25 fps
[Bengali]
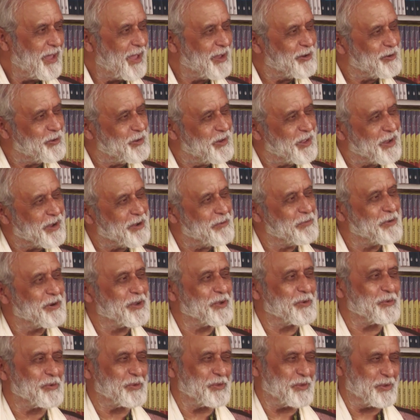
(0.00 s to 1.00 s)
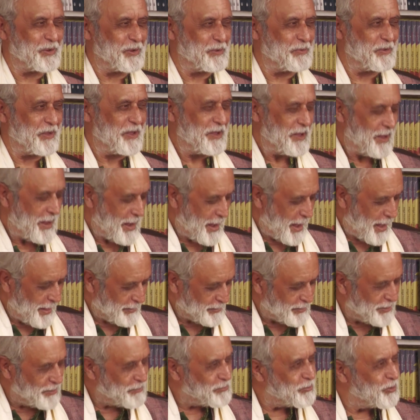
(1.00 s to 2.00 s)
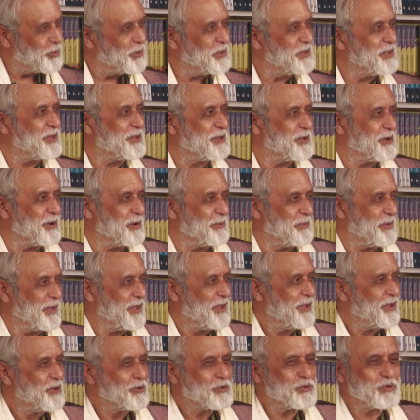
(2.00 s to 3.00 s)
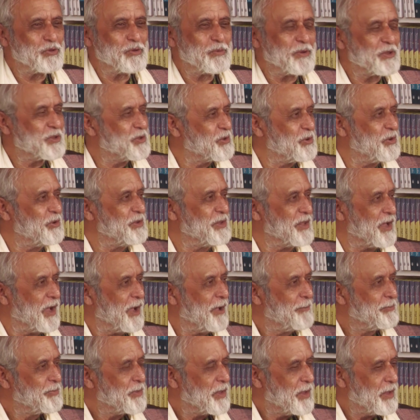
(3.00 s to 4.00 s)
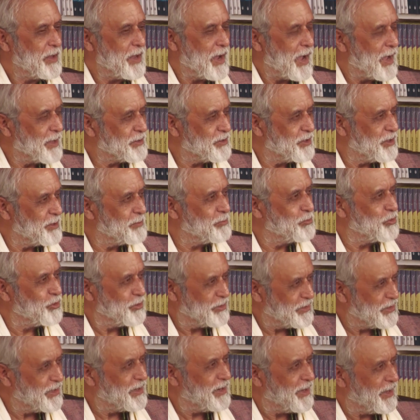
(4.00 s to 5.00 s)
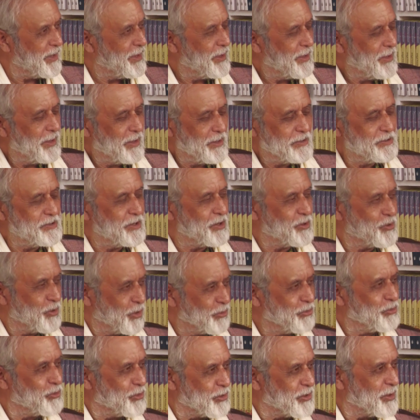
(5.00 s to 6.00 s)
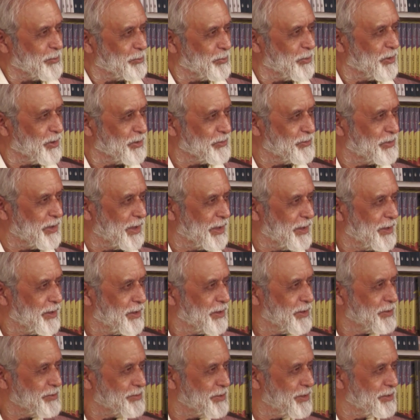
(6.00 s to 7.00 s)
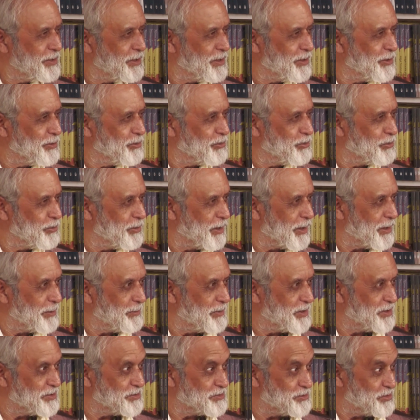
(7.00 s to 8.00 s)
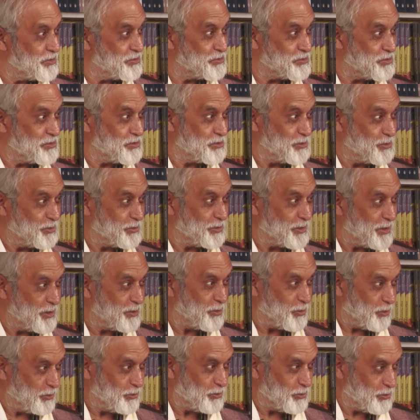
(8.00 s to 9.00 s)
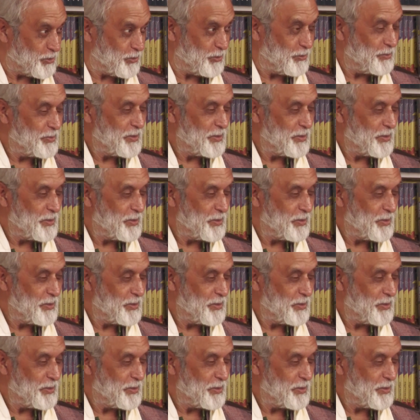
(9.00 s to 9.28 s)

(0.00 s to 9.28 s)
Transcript: একটু লেখাপড়া করতে হবে হাতে বই দিতে হবে শুধুমাত্র যে হাতের বই নিলে যে গন্ধটা পাওয়া যায় সেটি কিন্তু একেবারে সৃষ্টিশীলতার গন্ধ